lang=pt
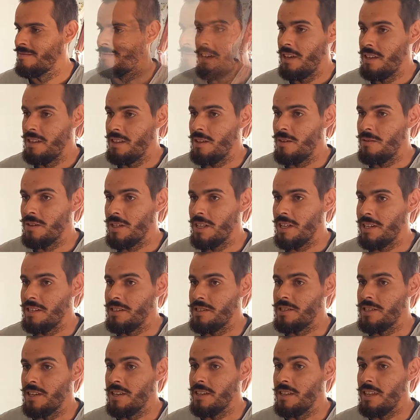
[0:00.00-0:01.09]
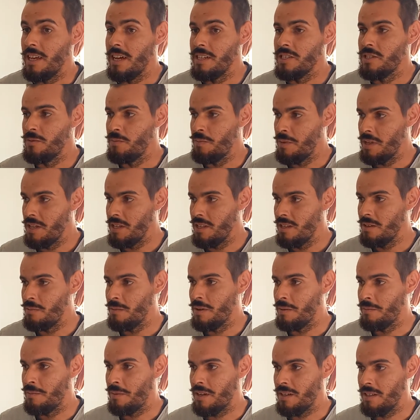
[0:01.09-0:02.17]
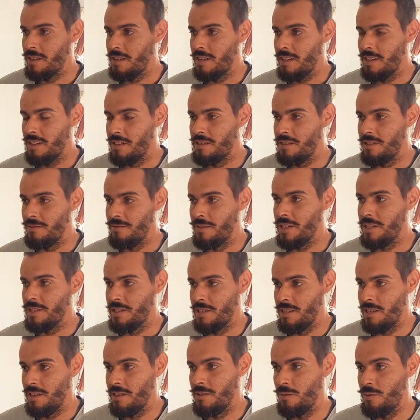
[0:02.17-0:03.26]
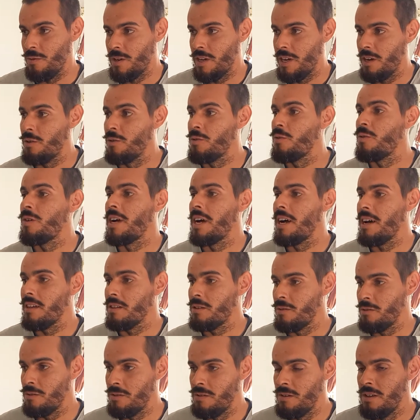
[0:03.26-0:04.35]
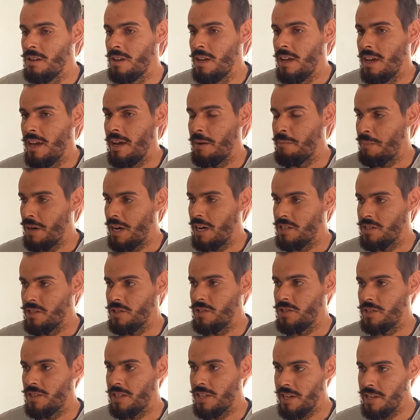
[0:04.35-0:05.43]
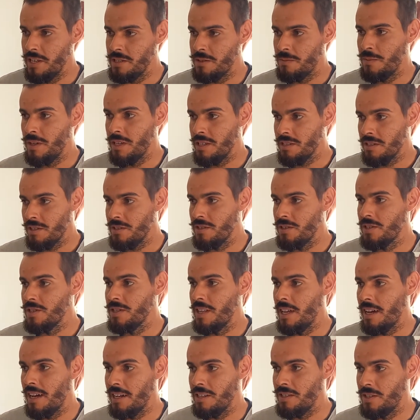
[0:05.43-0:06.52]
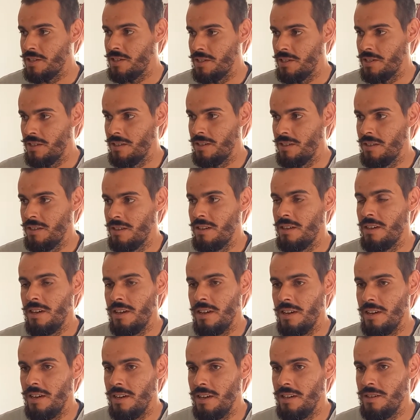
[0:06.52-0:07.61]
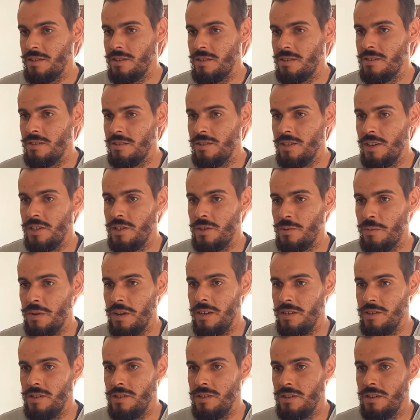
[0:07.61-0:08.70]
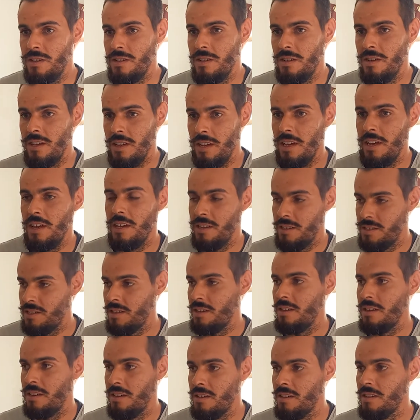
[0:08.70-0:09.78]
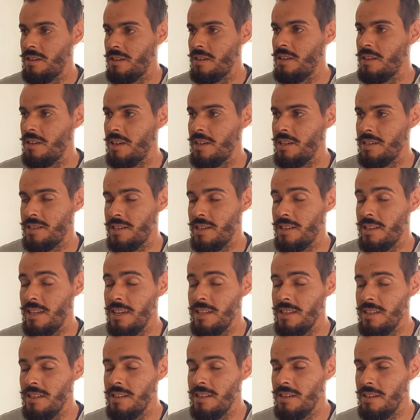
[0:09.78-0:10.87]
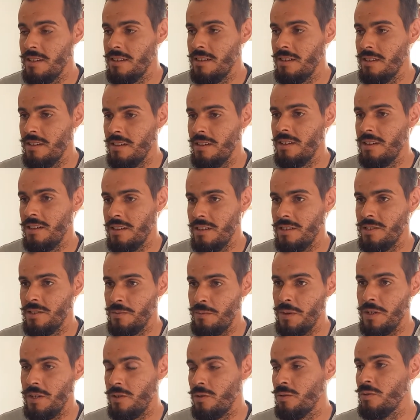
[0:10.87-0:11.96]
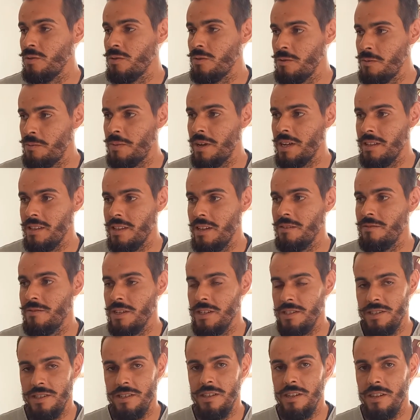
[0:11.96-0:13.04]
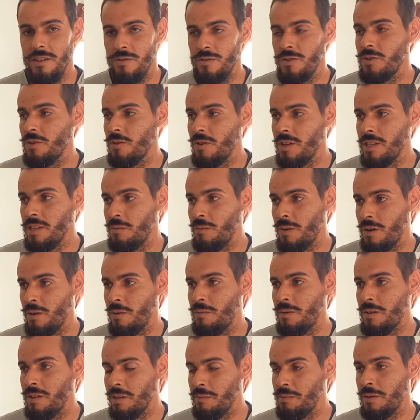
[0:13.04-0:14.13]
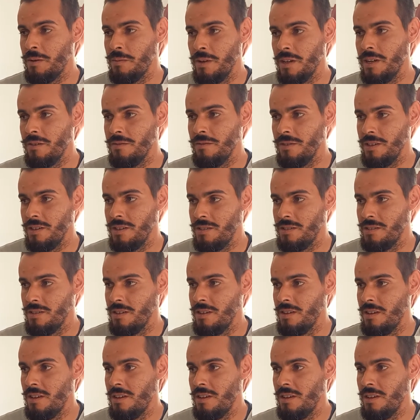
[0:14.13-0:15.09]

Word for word: Então, Clarissa, é a idade mínima para estar tá se vacinando o cão e o gato é a partir de três meses de idade. É, a gente pede essa, essa data, né? esse período, para estar tá vacinando o seu animal pela primeira vez.